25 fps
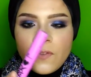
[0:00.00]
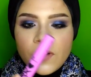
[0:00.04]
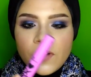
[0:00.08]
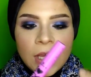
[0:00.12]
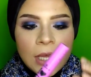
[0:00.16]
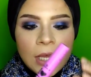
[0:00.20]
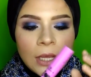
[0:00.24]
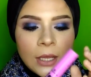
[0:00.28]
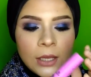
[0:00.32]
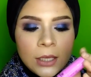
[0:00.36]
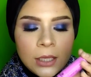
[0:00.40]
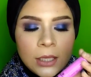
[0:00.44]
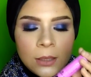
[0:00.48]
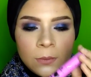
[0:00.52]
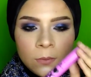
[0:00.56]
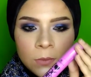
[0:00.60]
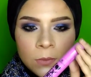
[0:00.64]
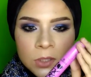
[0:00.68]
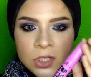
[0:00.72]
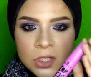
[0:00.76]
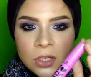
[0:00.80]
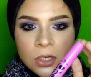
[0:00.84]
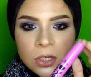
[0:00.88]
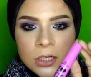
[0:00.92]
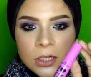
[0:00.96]

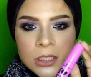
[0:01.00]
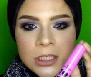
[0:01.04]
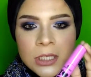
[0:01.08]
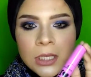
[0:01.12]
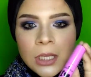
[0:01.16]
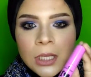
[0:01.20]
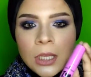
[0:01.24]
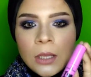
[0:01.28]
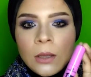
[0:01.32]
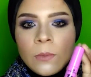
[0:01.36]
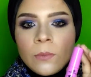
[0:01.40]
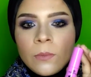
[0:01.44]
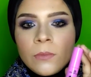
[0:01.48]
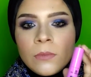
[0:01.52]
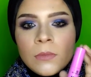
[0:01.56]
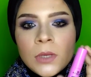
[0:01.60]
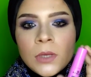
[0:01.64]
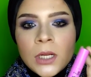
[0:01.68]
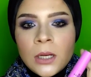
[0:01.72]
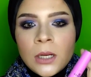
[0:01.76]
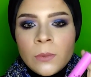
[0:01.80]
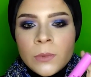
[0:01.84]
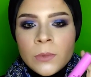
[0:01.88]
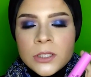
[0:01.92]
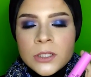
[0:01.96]
فالمسكره دي
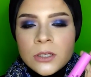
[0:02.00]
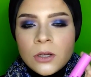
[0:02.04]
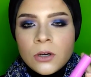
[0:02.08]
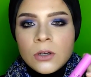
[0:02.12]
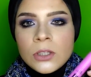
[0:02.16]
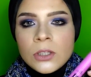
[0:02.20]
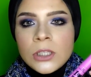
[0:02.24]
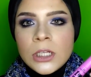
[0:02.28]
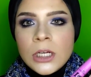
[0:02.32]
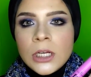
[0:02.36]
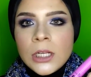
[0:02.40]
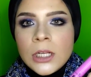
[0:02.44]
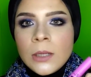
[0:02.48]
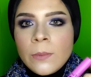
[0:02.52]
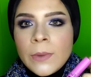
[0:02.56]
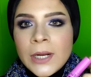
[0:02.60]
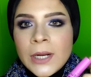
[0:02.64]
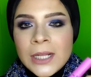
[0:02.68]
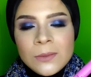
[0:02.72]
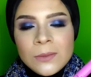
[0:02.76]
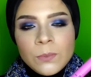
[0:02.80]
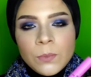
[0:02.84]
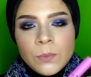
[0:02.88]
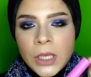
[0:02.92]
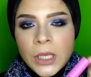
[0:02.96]
من المسكرات اللي
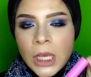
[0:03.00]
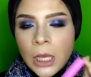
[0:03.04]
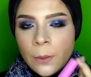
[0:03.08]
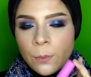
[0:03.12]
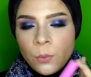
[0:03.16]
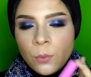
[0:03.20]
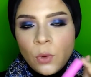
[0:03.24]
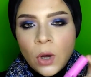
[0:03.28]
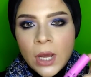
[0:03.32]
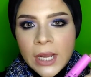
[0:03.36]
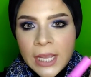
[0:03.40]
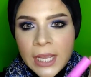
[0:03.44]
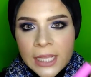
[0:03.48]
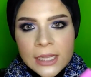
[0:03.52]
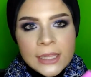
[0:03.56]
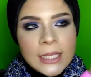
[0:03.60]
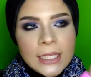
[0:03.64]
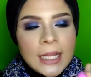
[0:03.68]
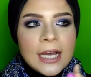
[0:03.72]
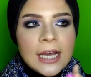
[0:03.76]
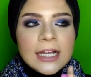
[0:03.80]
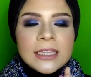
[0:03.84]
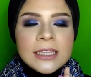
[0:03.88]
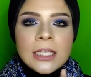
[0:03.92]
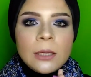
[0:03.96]
البنات بيحبوها
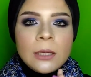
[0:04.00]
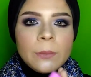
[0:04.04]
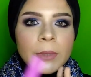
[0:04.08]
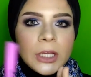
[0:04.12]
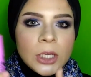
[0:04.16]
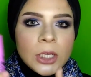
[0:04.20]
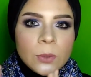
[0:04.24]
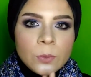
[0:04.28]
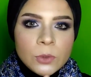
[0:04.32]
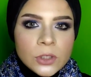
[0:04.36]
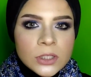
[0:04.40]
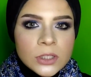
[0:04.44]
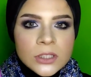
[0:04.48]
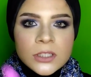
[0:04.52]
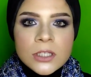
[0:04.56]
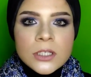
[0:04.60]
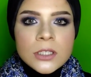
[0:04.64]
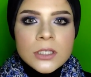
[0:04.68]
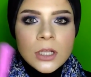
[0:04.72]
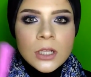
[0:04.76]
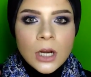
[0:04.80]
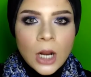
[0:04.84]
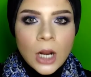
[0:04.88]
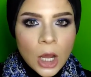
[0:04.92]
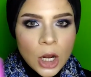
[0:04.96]
جدا حتى الميك اب
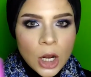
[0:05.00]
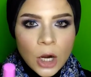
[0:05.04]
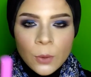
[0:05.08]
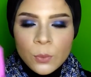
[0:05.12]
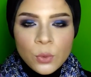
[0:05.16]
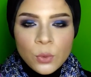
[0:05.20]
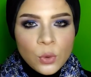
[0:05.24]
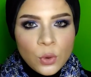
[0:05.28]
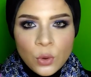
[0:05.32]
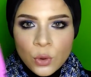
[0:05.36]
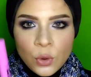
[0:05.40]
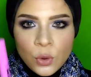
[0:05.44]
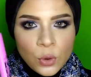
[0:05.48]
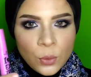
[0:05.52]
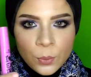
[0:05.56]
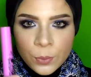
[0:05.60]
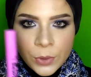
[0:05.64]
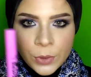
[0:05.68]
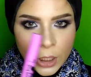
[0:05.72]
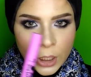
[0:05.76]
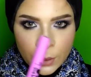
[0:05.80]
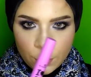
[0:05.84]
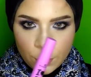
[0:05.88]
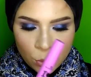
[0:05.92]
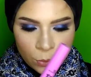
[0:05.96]
ارتست العرب
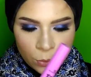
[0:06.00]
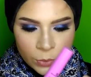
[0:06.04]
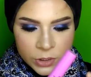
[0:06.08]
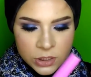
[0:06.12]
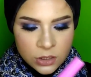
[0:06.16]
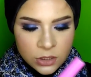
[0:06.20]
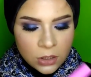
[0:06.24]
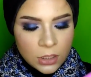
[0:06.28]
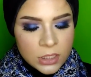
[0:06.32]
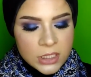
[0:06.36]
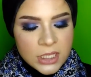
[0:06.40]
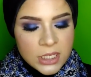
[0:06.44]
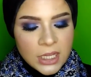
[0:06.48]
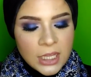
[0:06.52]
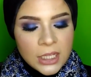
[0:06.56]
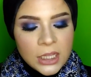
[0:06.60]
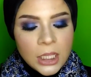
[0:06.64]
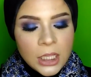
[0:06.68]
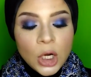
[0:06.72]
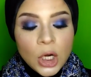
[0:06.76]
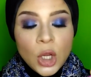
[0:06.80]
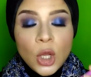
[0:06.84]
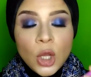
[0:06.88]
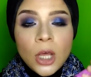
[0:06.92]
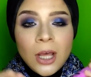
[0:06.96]
وكلهم بيحبوا المسكره دي
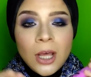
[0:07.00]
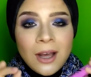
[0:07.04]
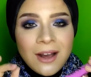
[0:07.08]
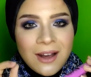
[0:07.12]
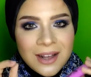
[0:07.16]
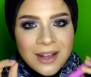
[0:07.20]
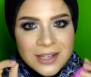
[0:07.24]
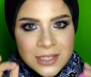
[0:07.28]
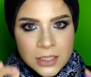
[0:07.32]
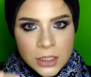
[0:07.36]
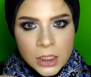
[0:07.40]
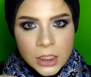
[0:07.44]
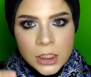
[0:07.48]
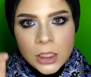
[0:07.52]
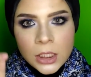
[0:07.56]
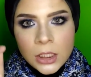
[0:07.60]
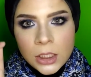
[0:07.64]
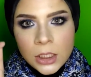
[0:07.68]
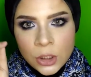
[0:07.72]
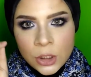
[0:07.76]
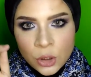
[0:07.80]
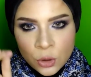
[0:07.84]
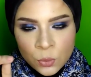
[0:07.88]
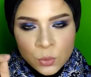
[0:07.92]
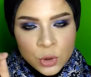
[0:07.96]
جدا خاصه
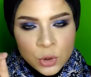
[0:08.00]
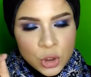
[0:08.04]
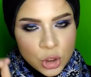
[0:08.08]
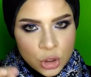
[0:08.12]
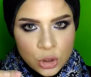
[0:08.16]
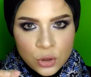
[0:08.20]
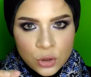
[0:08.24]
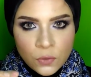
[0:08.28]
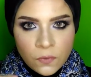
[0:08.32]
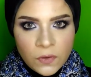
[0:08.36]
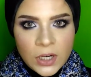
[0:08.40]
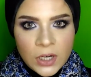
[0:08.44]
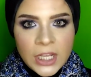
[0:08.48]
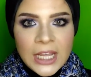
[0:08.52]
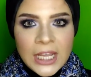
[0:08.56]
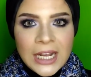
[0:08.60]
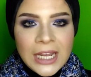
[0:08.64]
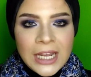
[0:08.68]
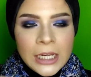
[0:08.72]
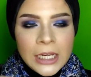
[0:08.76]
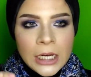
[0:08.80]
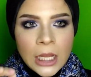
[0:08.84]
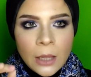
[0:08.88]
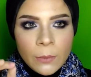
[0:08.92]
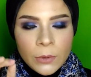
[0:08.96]
للرموش
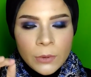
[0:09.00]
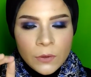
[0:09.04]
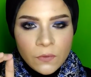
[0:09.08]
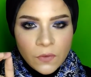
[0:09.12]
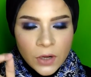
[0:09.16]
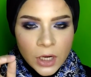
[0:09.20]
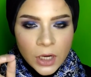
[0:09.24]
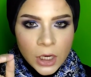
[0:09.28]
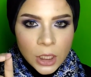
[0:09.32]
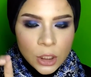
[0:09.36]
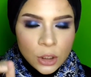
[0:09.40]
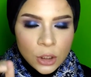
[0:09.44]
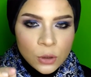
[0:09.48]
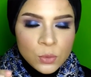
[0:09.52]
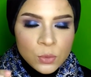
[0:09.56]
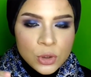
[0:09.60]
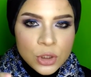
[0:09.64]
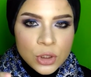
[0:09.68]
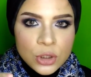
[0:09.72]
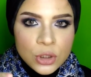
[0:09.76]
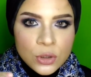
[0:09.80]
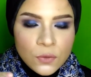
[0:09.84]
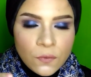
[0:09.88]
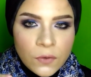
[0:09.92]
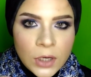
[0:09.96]
السفليه لانها بتفرق
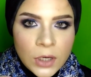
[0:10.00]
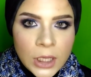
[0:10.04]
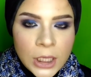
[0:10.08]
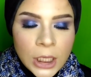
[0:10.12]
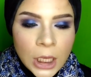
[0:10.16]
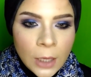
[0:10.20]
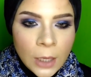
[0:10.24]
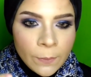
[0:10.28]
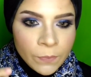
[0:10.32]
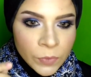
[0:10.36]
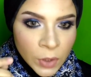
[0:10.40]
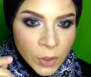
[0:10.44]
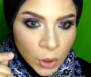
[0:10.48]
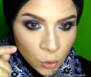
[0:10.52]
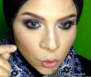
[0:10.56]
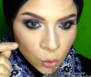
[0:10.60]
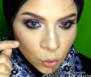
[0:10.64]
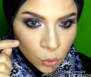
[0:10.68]
الرموش السفليه